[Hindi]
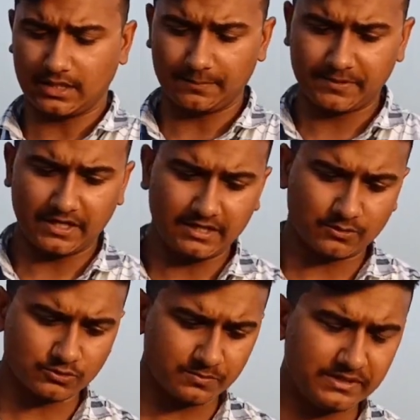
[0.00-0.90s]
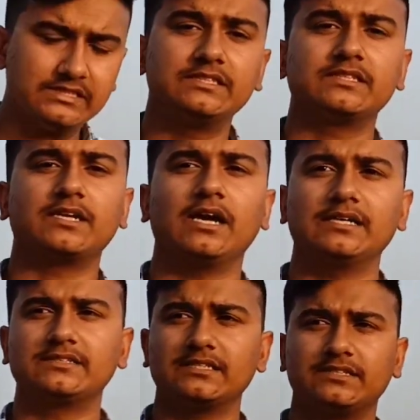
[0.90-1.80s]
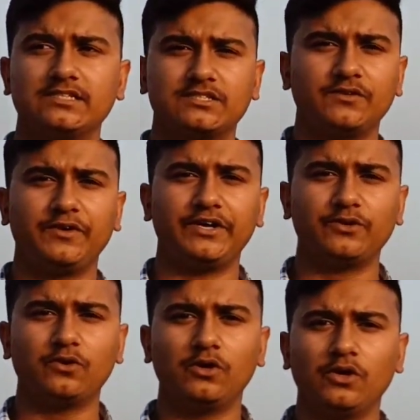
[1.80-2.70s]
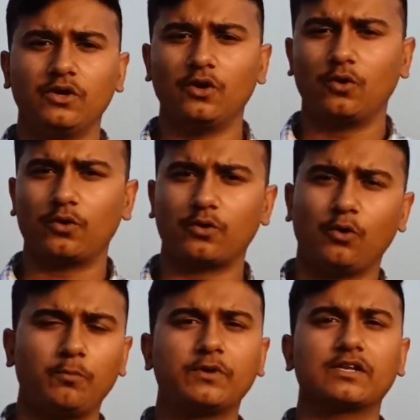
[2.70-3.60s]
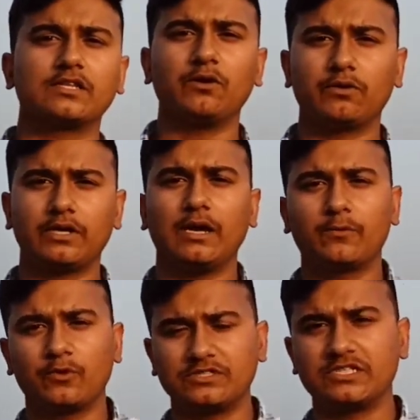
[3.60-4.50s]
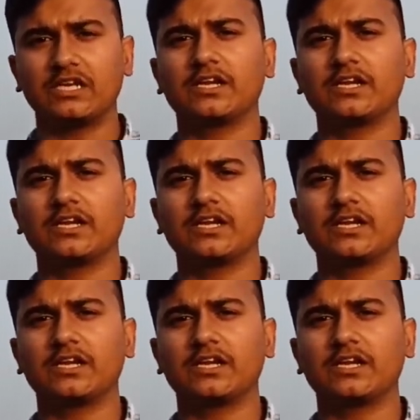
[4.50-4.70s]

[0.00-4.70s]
आपके लिए कुछ बेसिक एसेसरीज़ की वीडियो और होप करता हूँ कि आपको अच्छी